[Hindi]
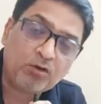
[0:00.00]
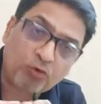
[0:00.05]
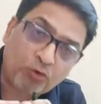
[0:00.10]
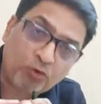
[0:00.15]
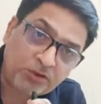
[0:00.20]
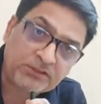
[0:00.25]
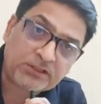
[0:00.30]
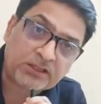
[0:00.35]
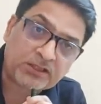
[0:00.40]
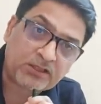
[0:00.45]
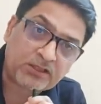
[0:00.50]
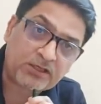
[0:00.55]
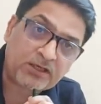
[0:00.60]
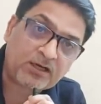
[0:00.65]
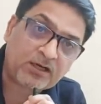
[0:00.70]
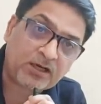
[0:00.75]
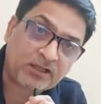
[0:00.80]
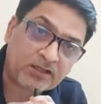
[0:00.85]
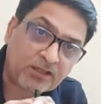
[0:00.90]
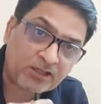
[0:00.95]
हो ही सकती है
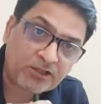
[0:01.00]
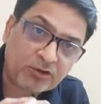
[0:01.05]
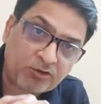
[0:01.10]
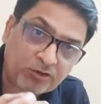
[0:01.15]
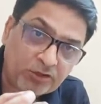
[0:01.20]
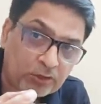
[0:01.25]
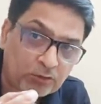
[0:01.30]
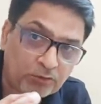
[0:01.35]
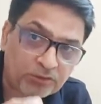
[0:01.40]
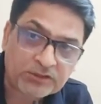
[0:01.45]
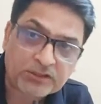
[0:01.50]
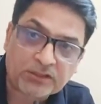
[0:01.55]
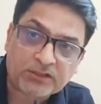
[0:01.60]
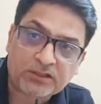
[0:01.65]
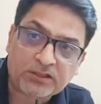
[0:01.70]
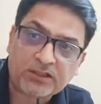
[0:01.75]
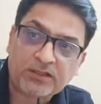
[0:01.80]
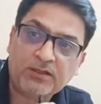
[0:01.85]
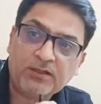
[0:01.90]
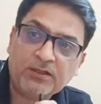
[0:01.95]
खानदानी तो ये हो ही
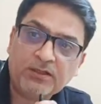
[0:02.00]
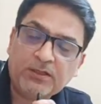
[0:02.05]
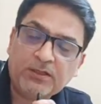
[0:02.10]
सकती है